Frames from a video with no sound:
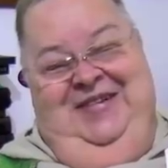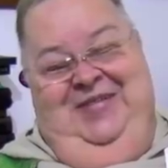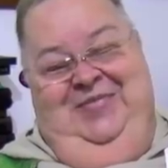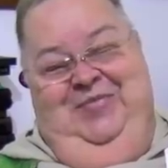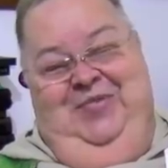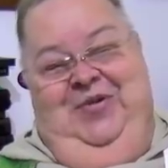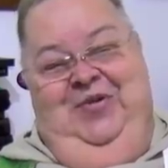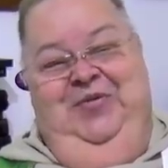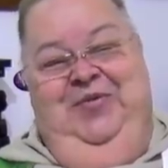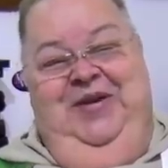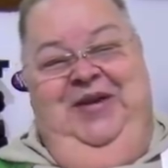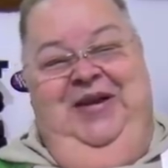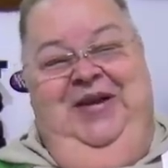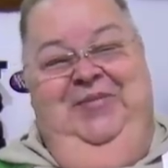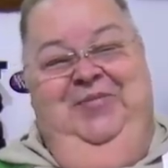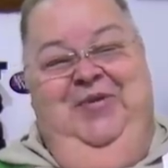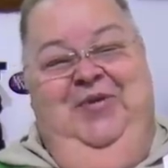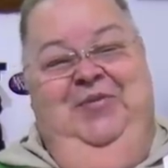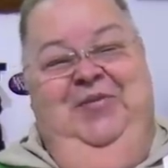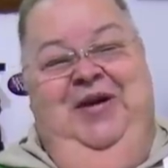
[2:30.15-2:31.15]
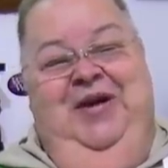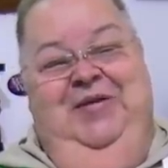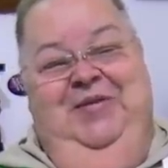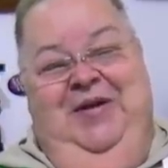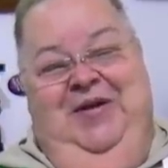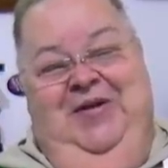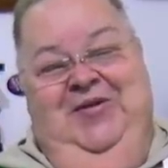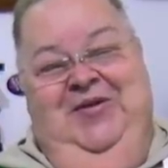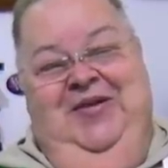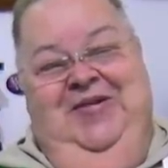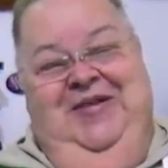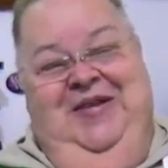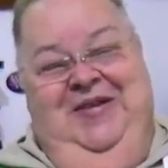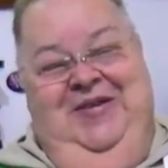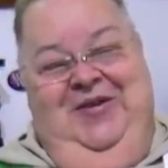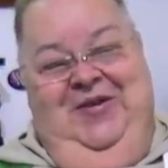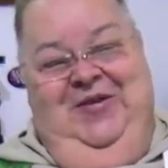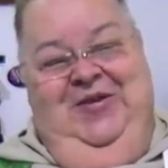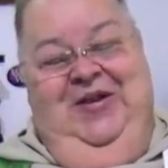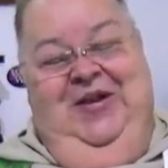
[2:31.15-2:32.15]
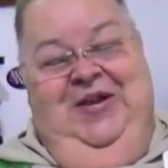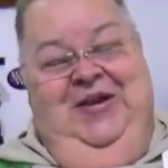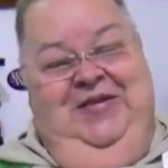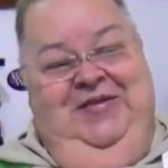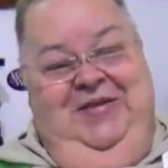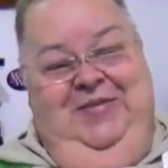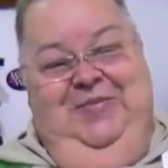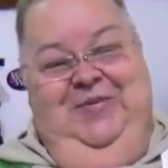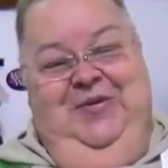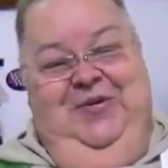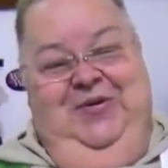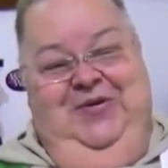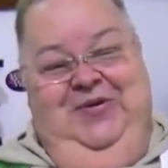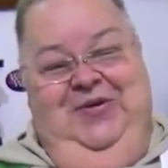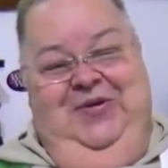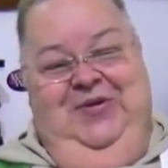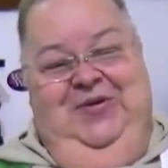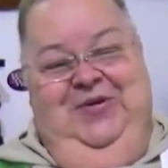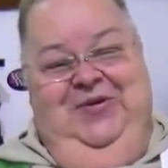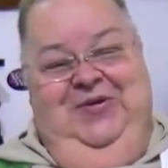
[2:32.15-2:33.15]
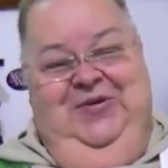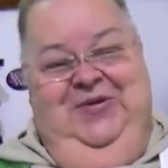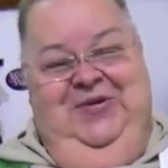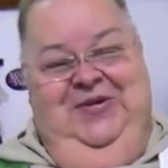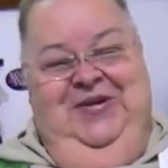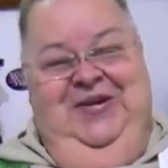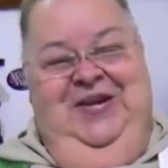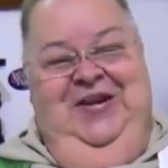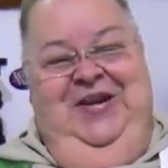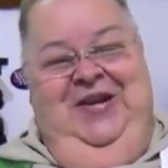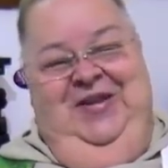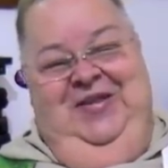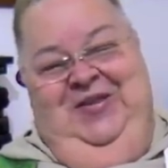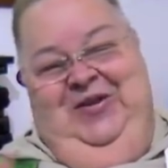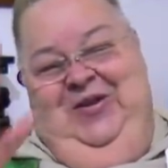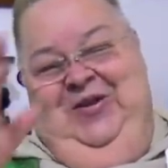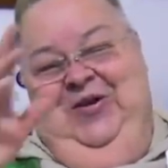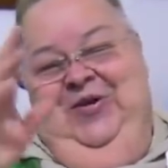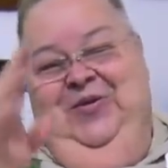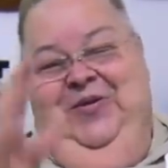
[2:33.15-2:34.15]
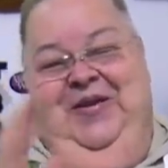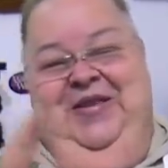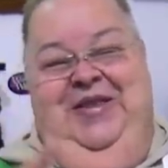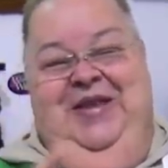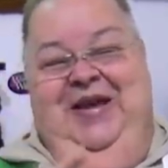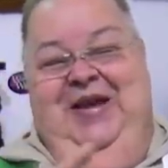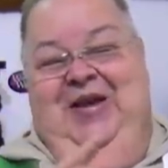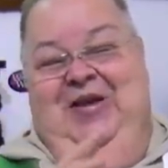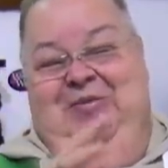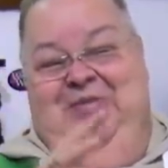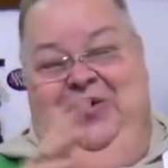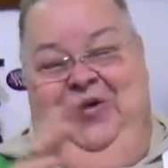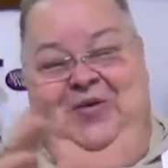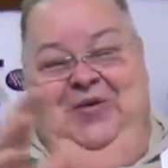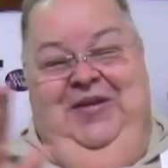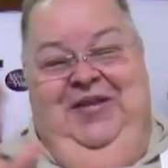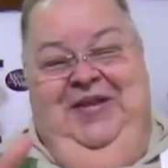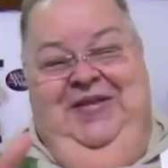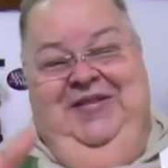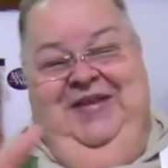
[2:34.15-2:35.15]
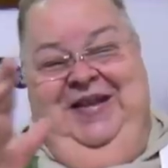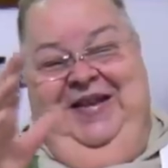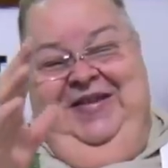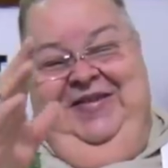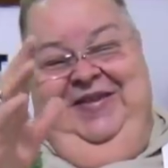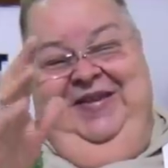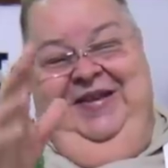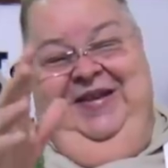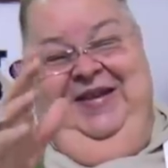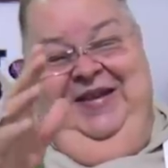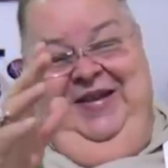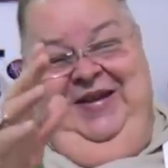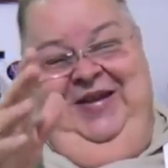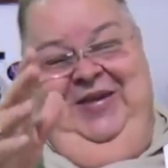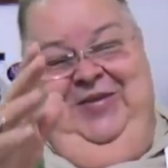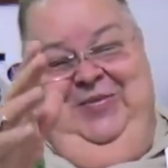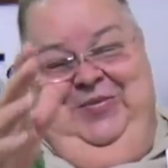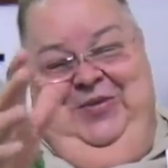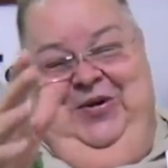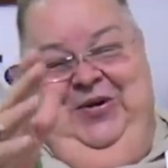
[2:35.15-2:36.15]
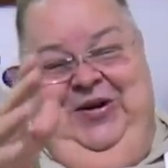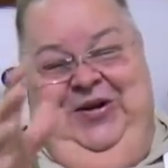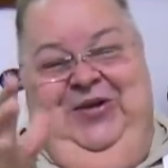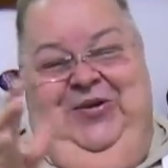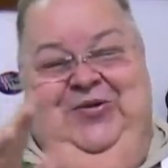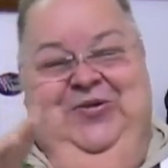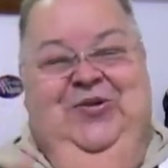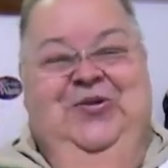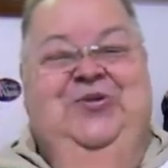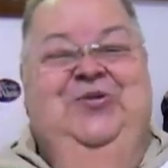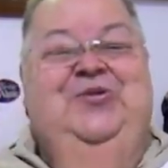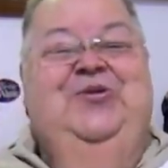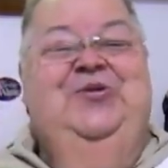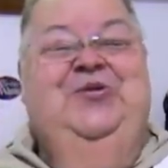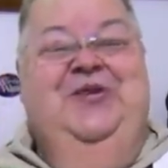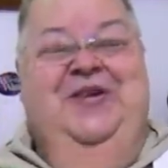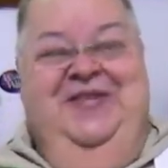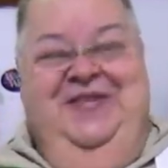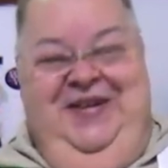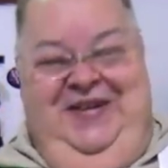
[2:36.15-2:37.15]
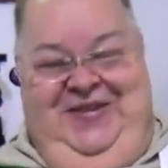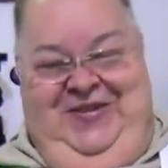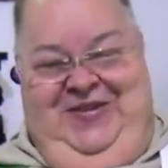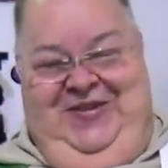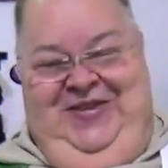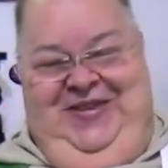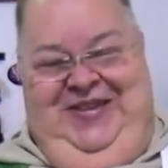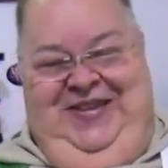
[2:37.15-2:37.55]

por mí y por mis hermanos sacerdotes, recen por nosotros. Dios los bendiga y los puedo bendecir así porque yo soy su sacerdote.